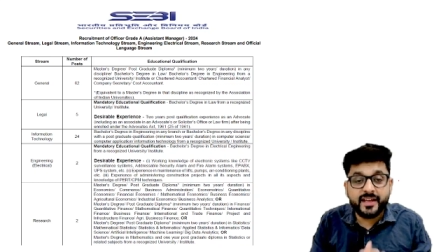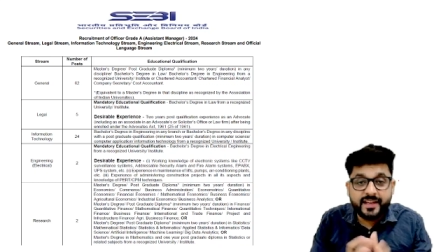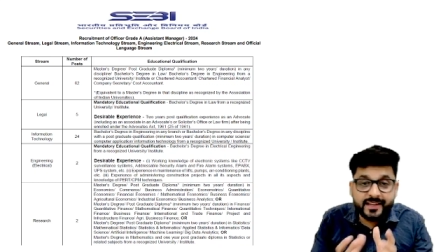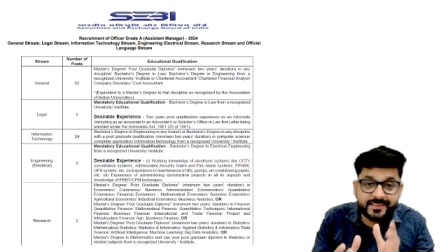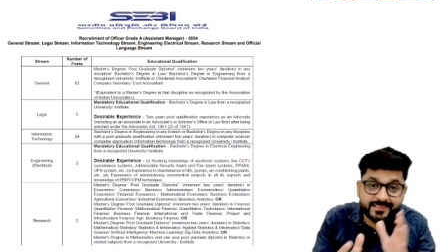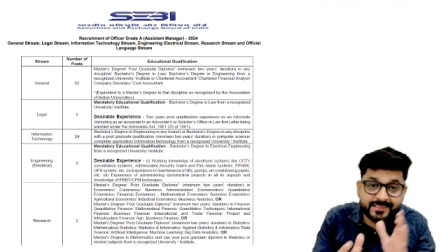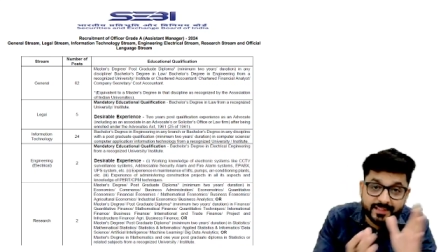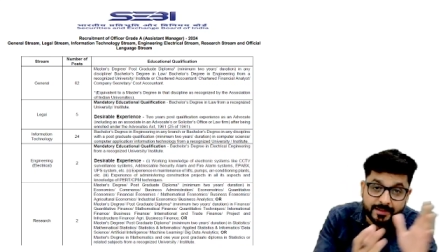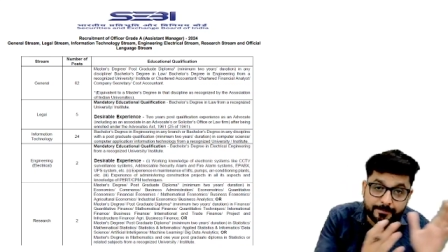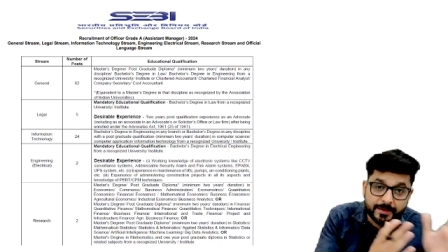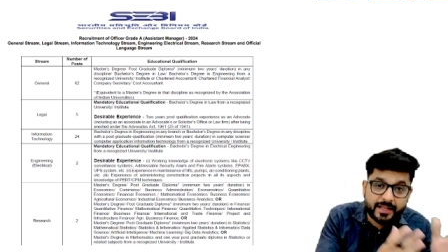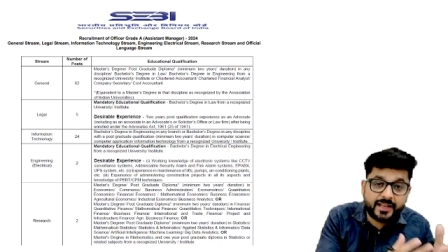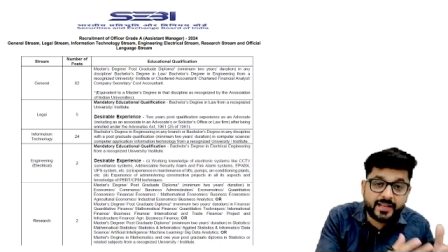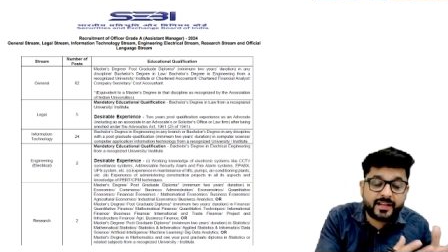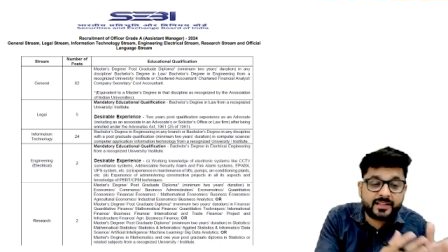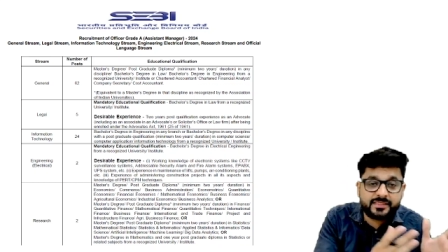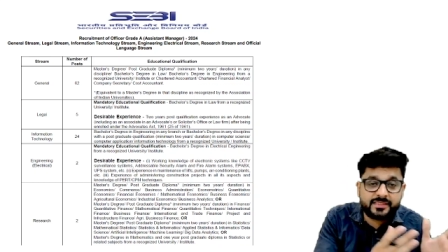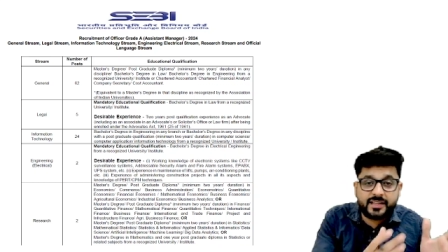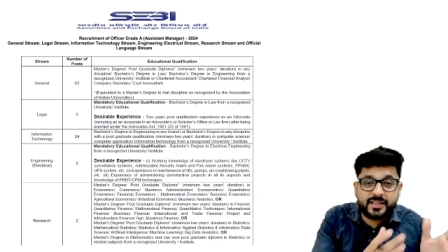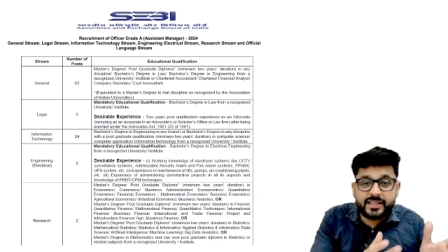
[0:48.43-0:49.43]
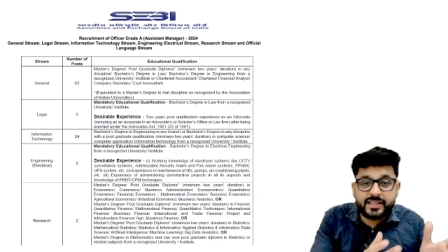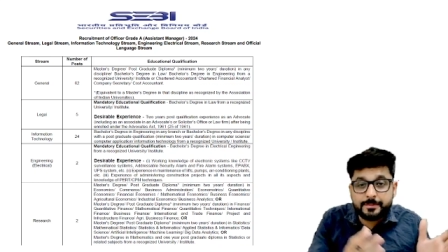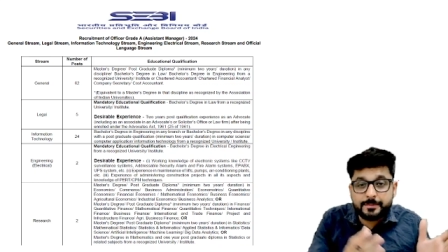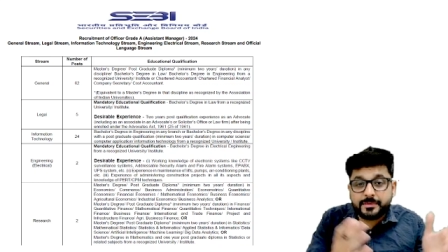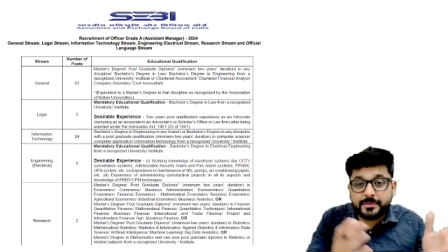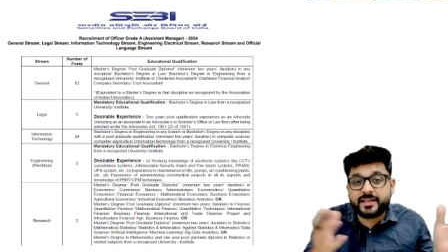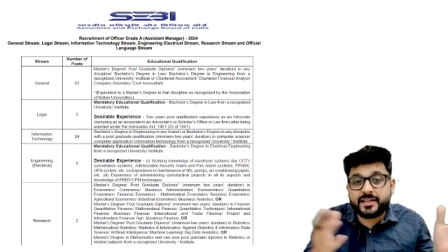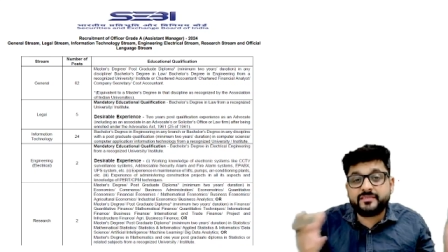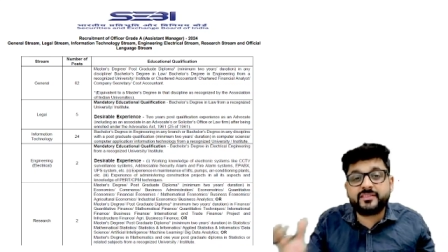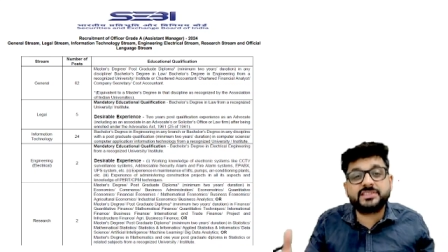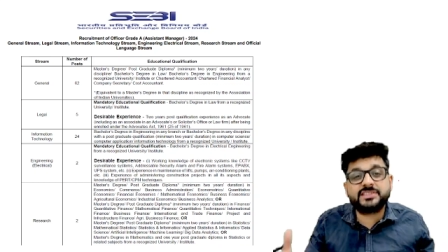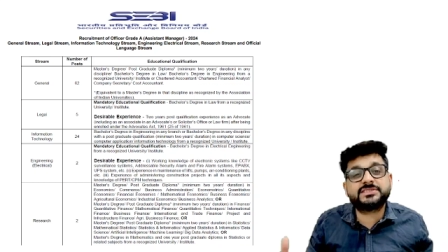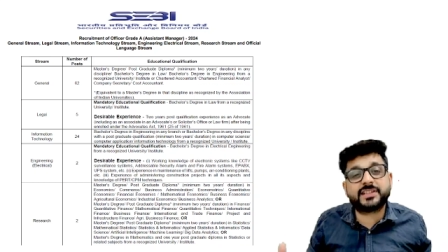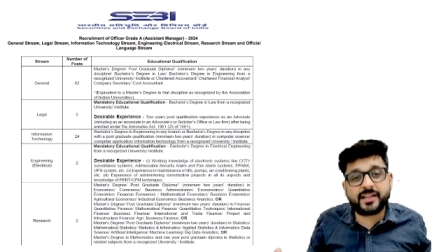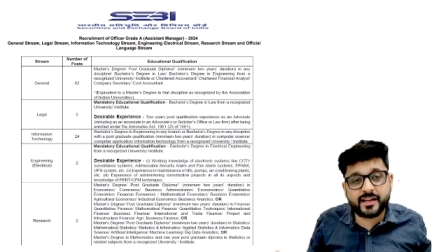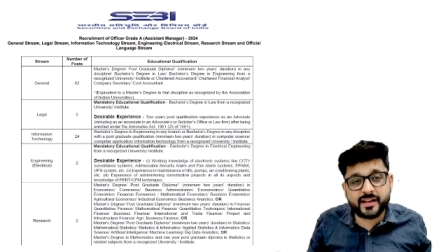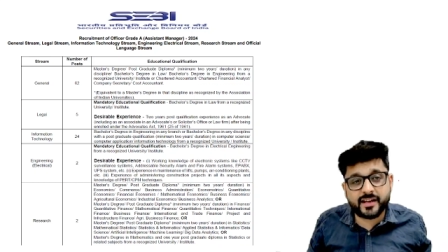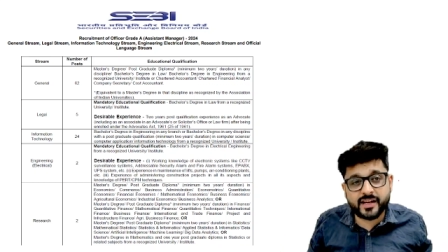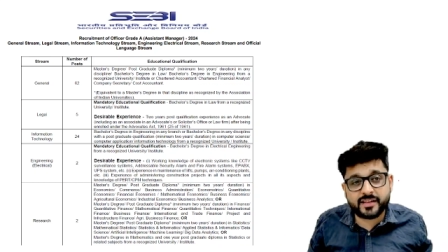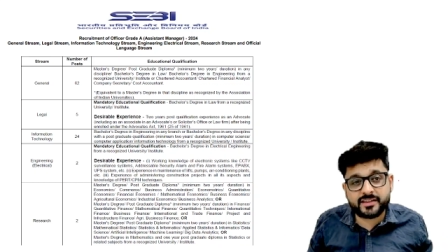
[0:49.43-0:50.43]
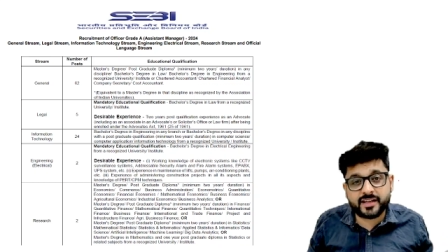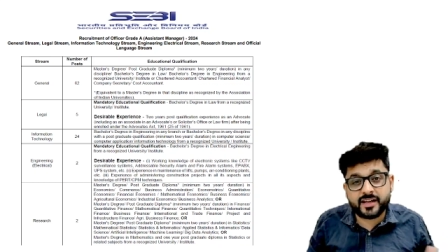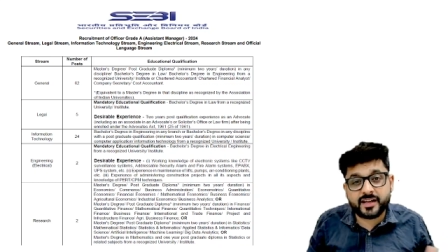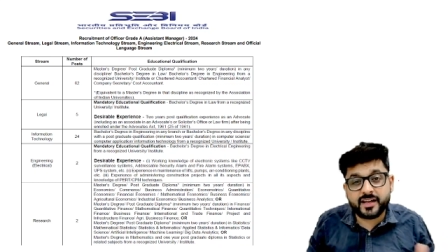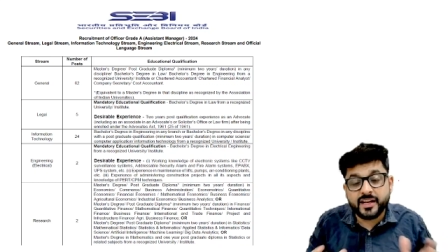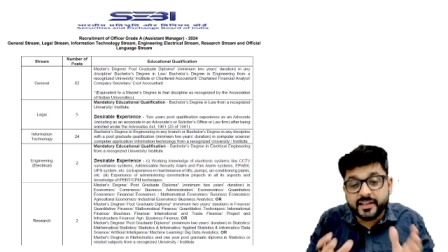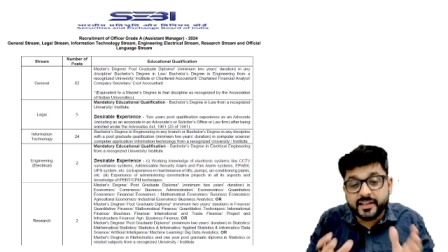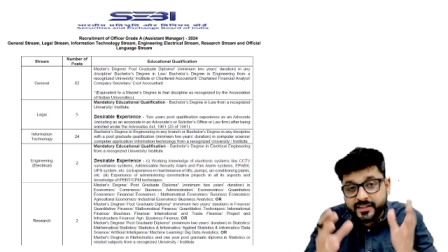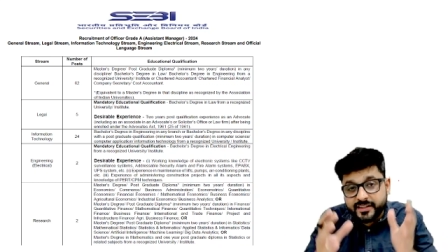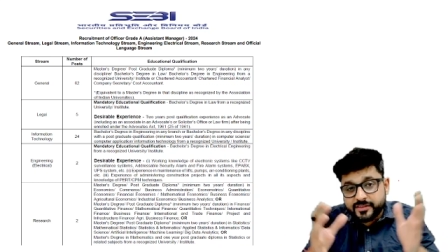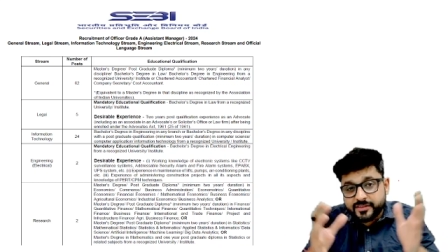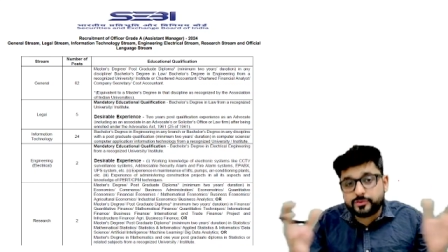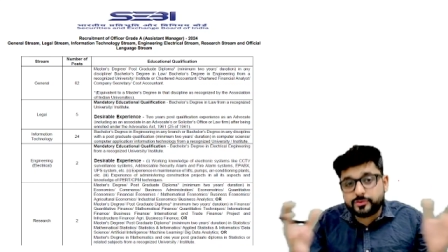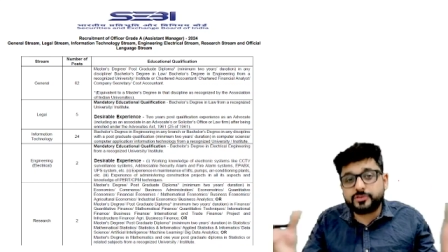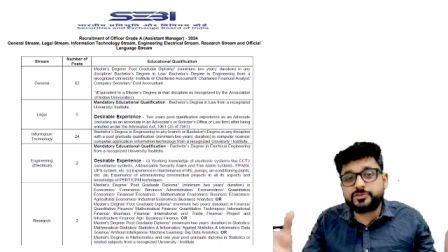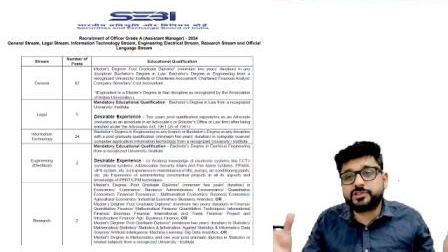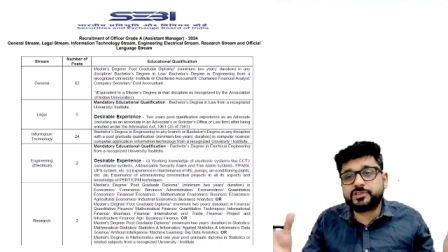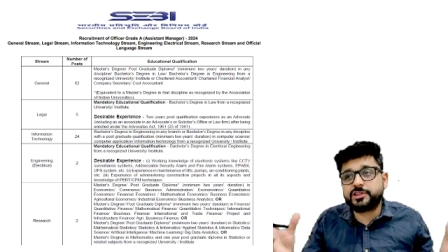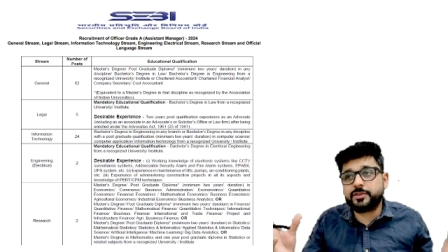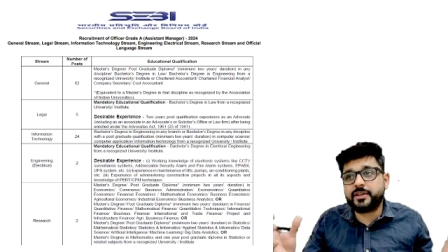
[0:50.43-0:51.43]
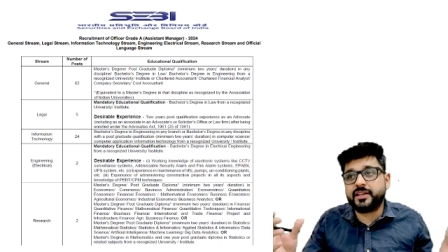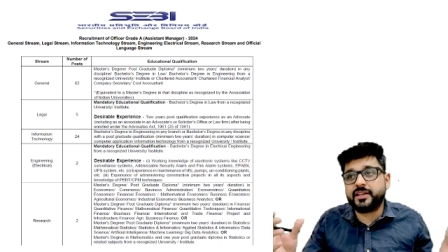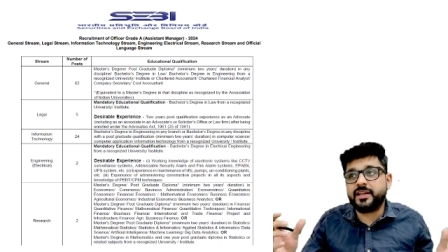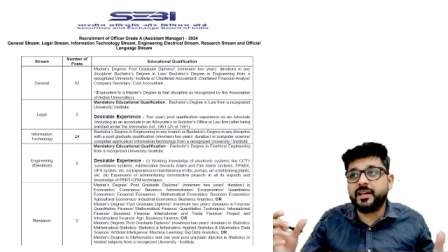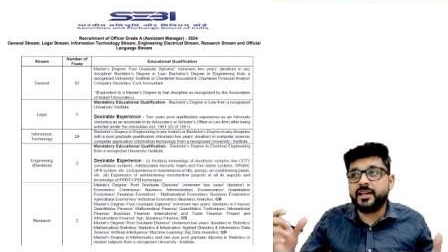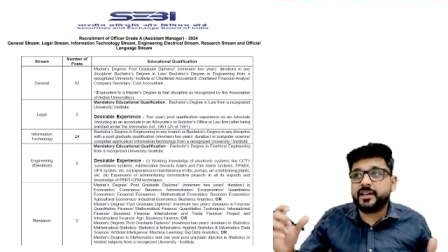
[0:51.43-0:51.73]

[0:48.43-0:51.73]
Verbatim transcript: इससे पहले कितना टाइम इन्वेस्ट करा गया था ये सोचते हुए